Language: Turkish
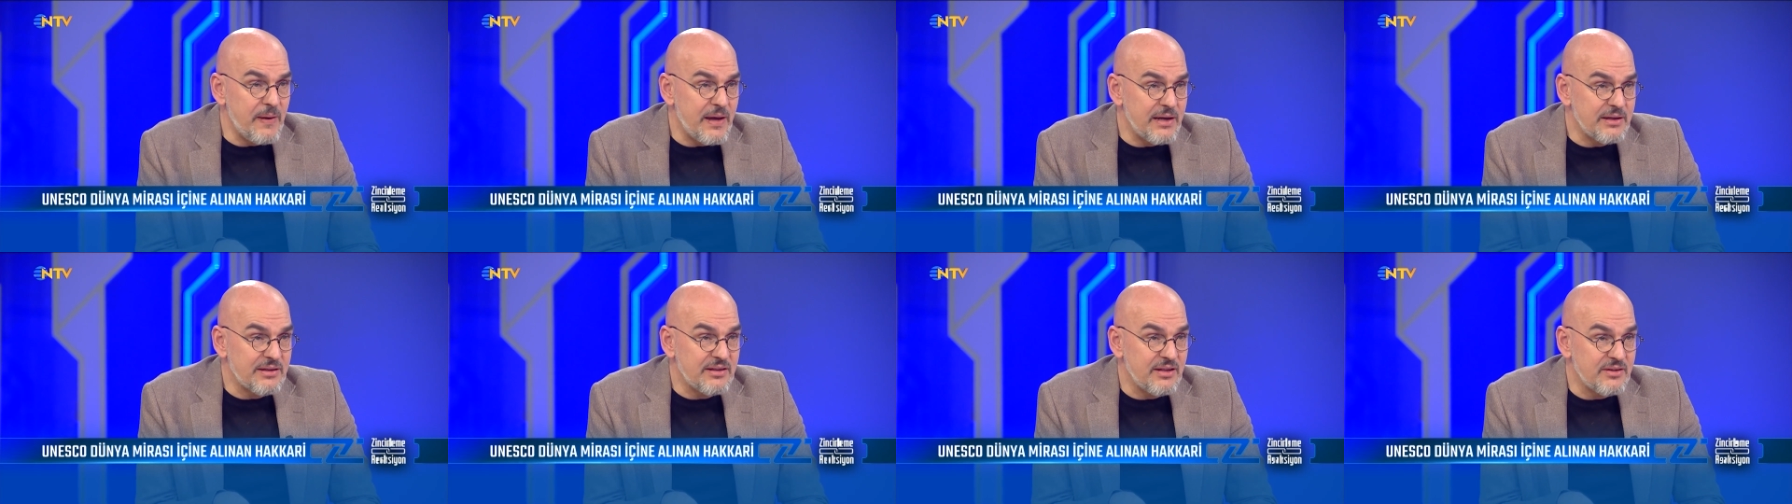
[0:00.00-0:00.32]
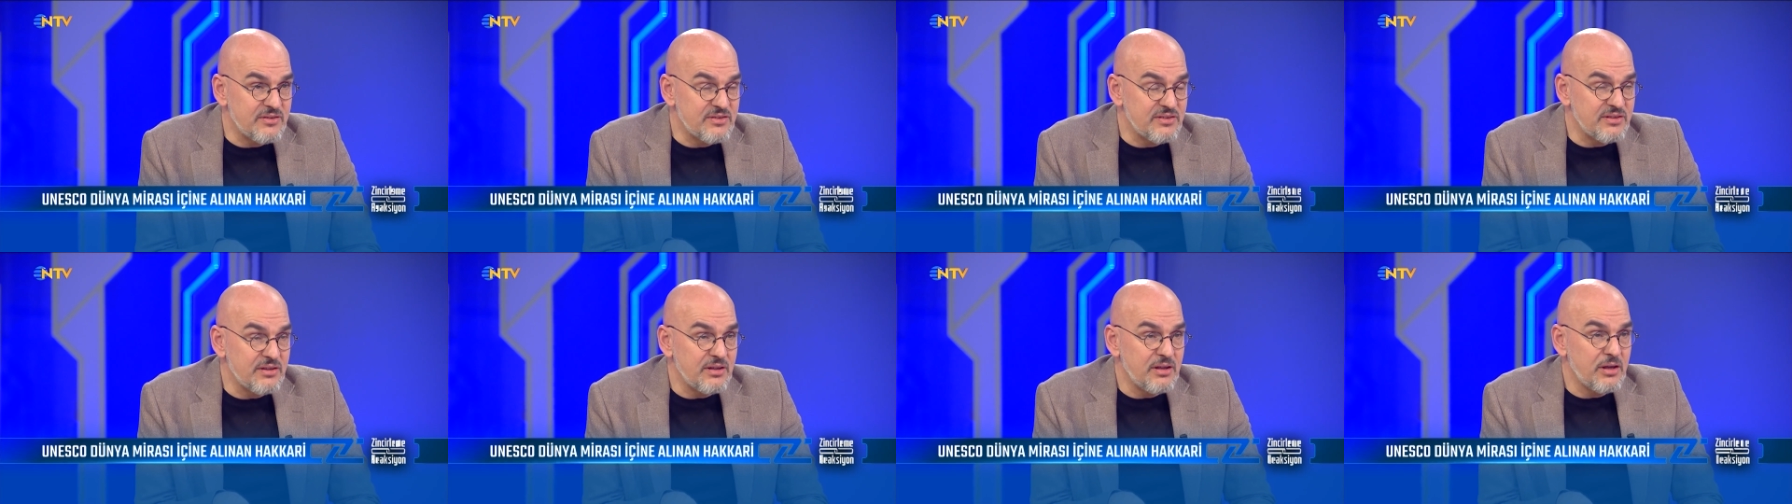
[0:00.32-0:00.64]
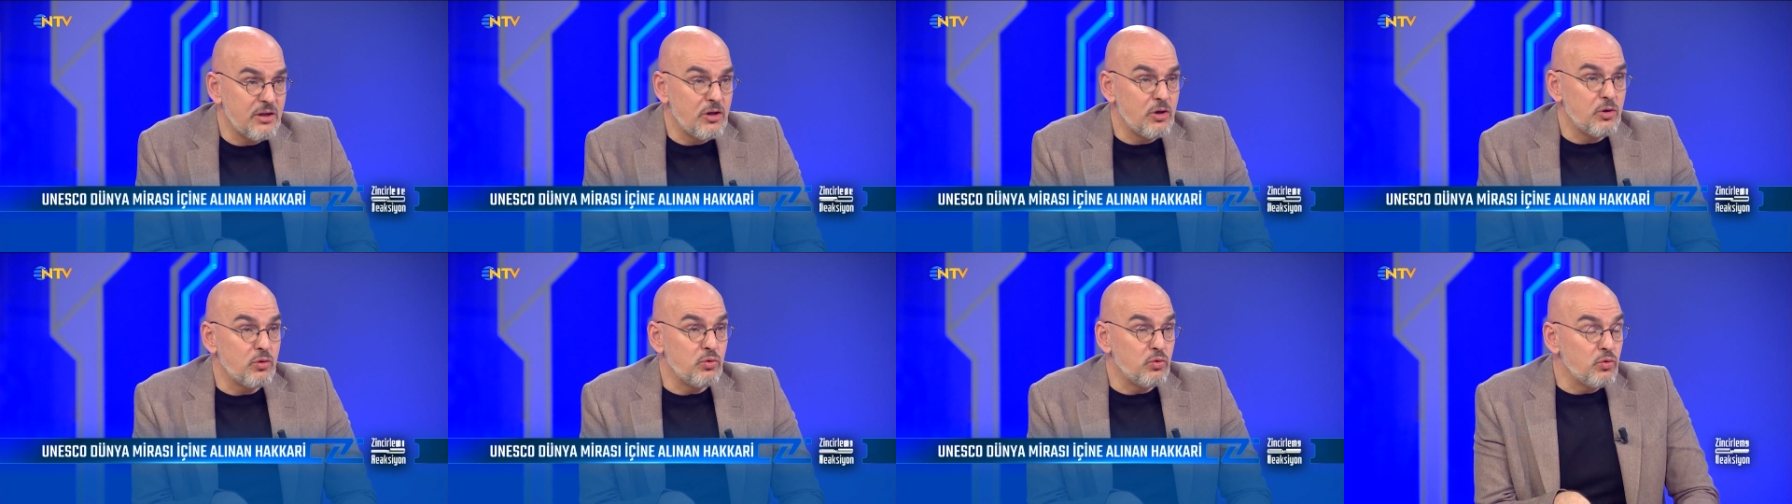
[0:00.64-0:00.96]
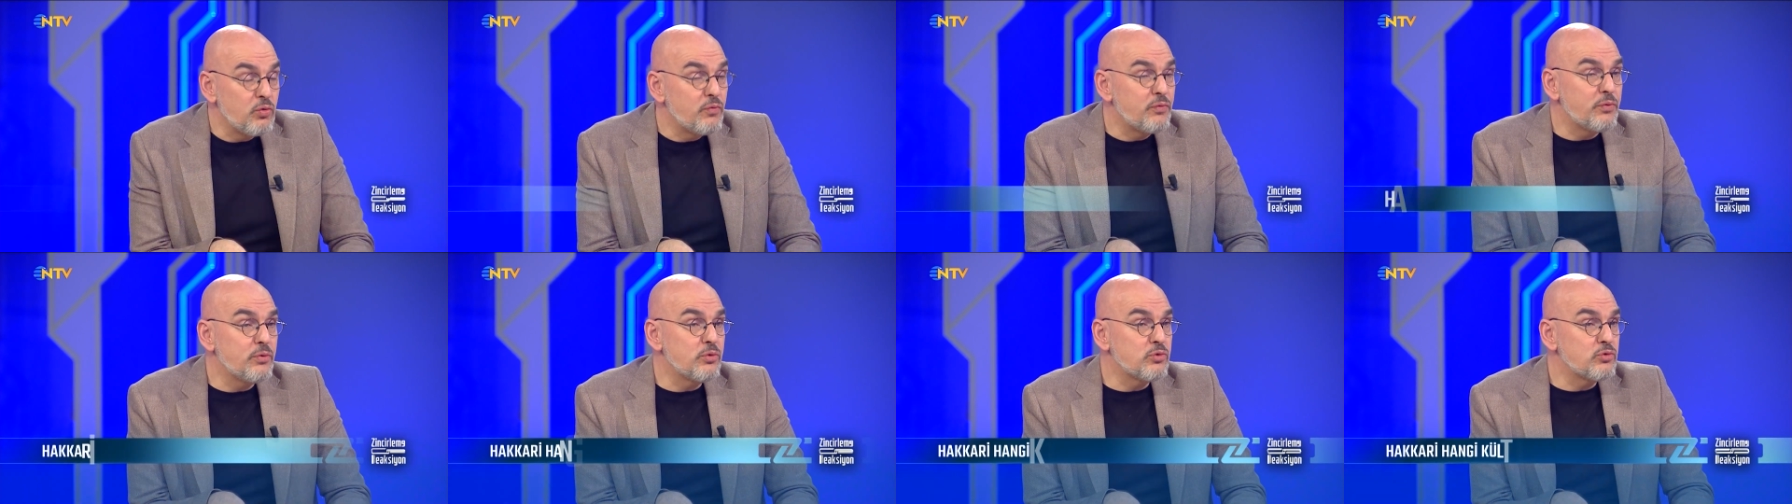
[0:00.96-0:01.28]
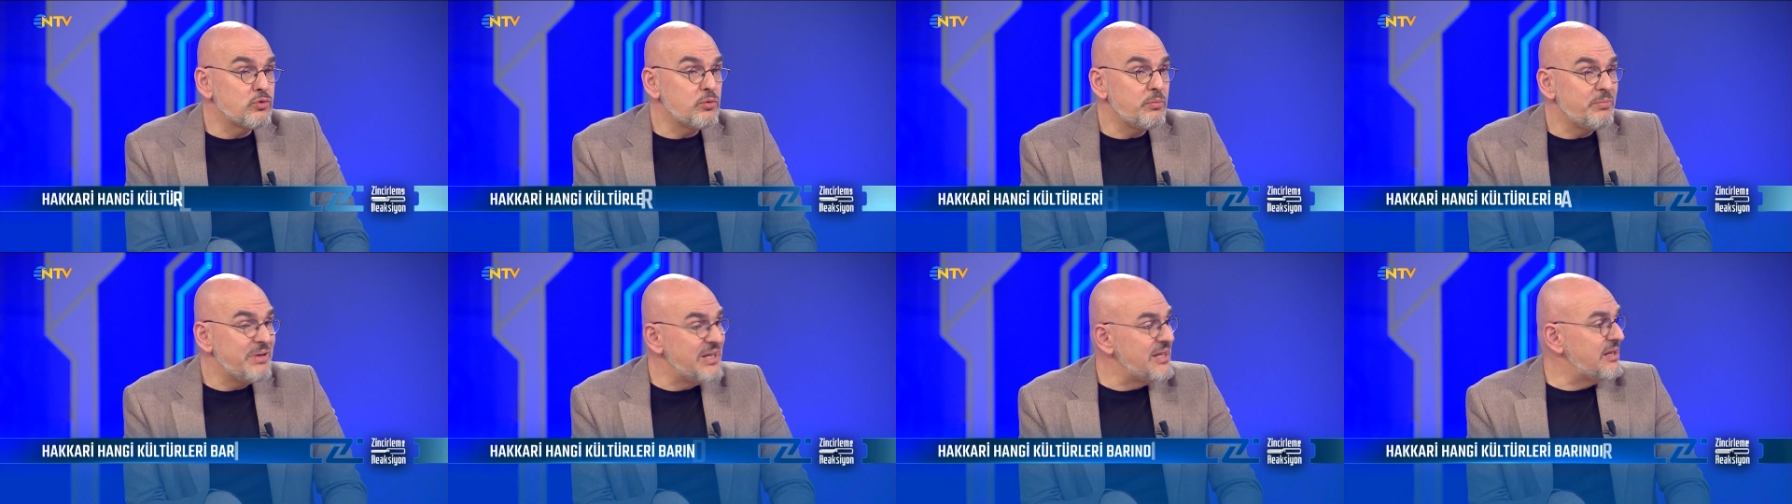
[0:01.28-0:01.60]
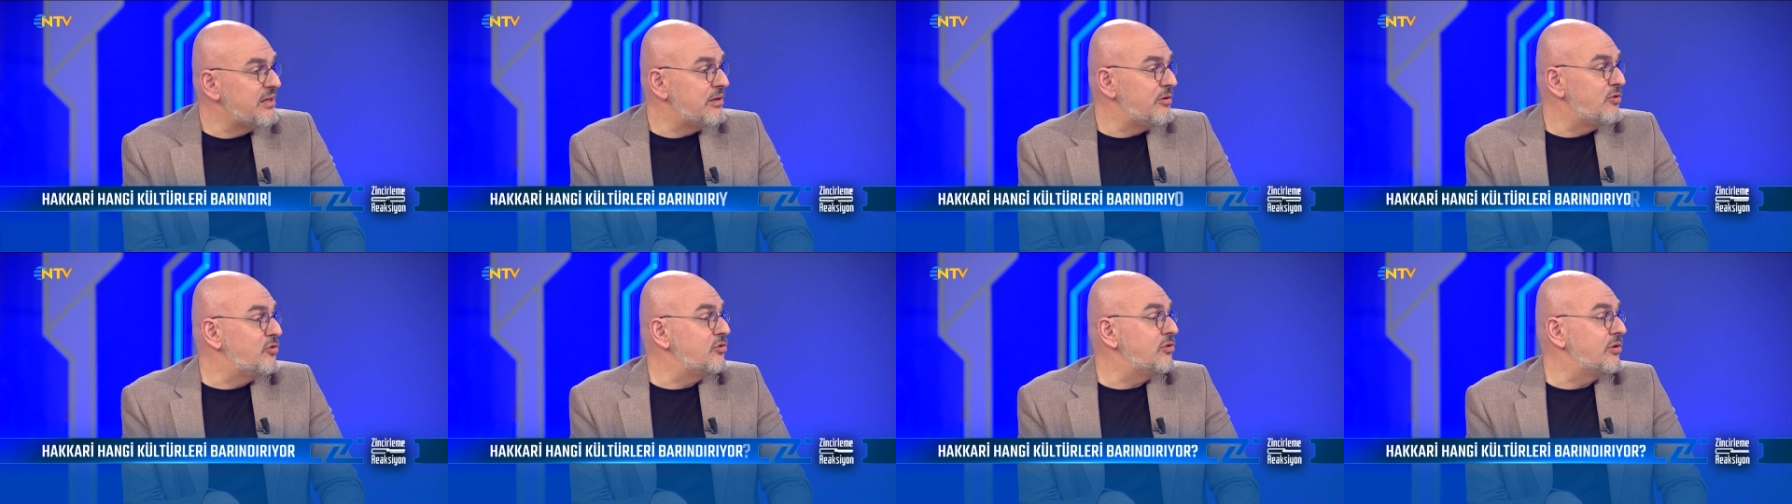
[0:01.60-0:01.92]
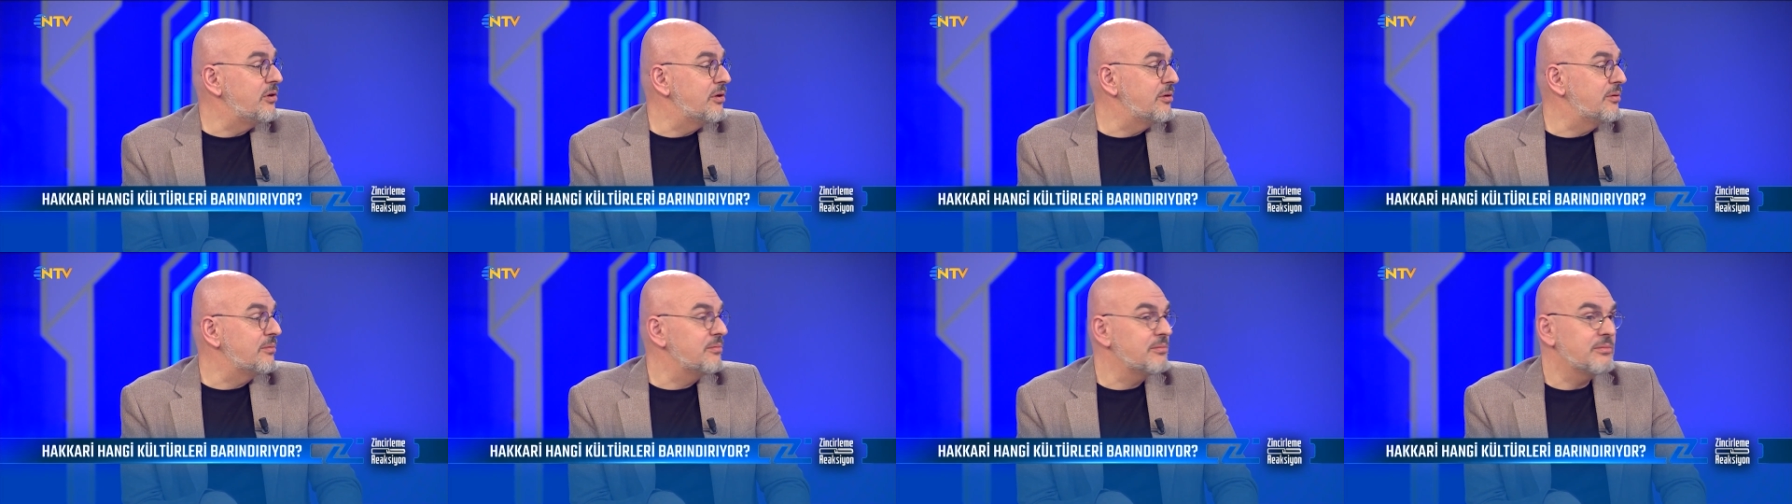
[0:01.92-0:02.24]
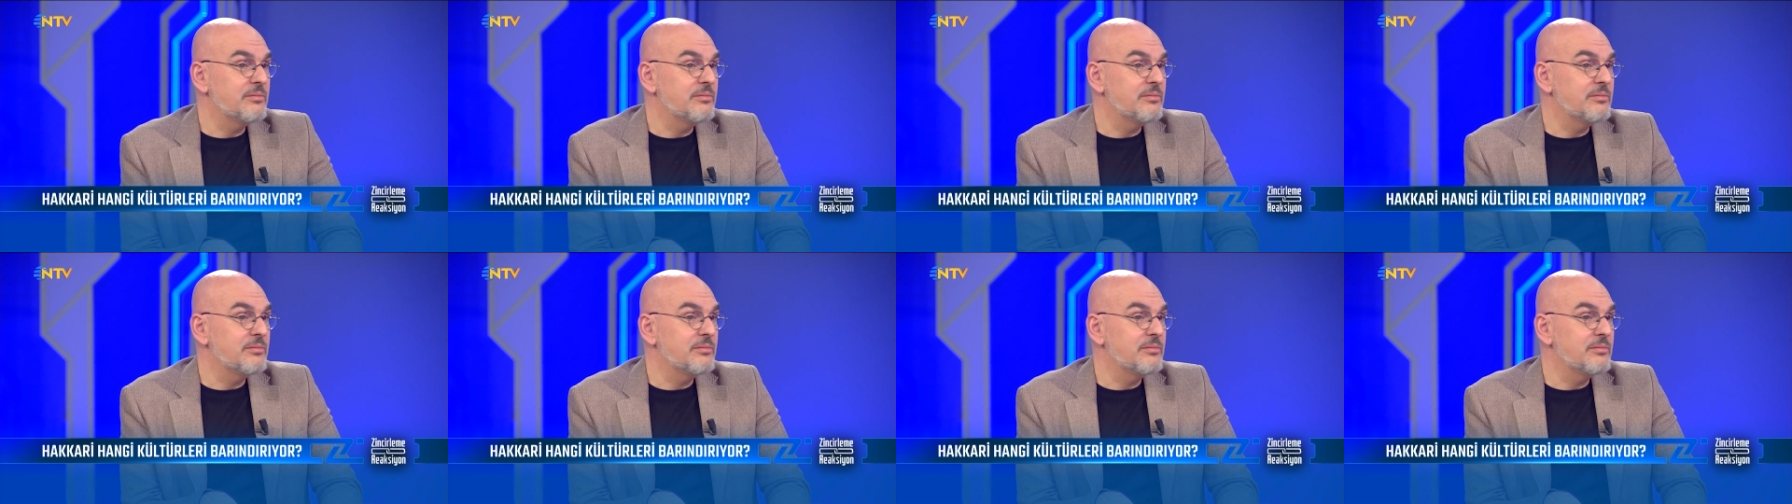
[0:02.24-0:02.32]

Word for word: merkezi nüfusu bin kişi.